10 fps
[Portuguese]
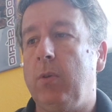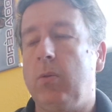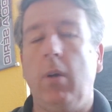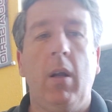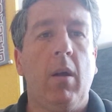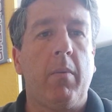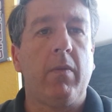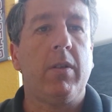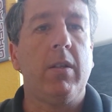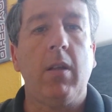motor. Para
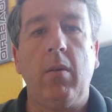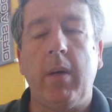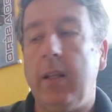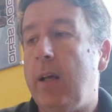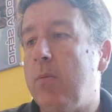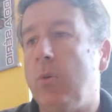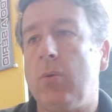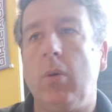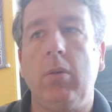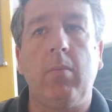vocês terem uma ideia, o é um
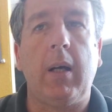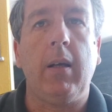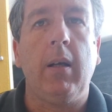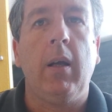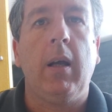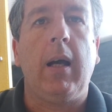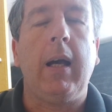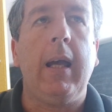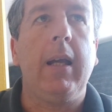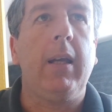motor de uma
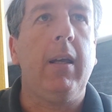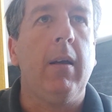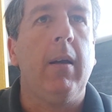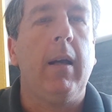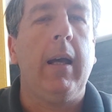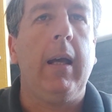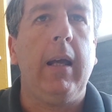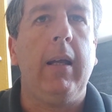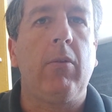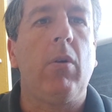AEG
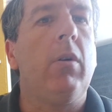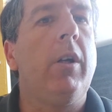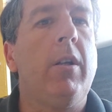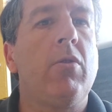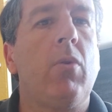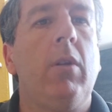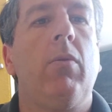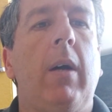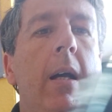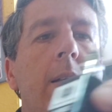é em torno de
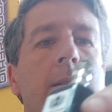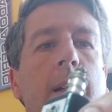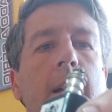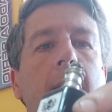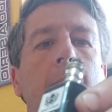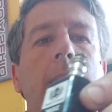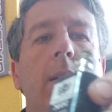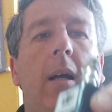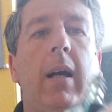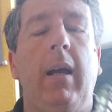18K. Isso daqui é
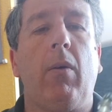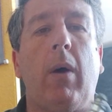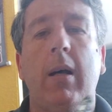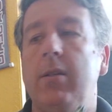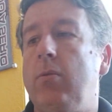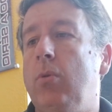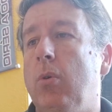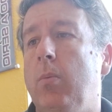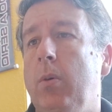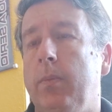30K, é quase o
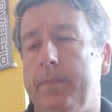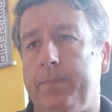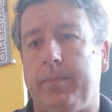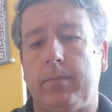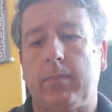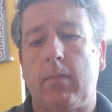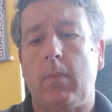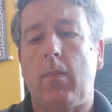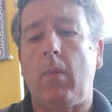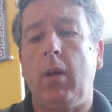dobro
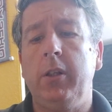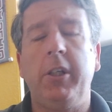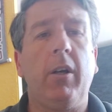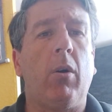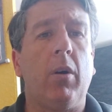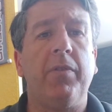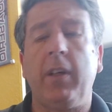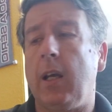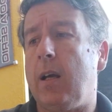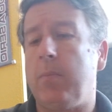de ROF
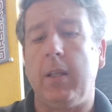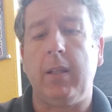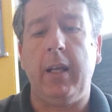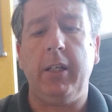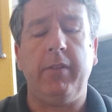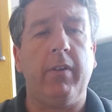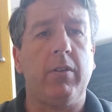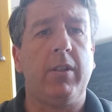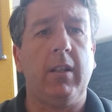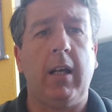que a arma tem, de
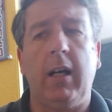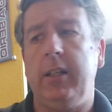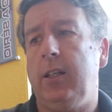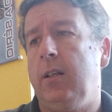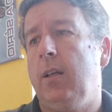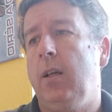velocidade,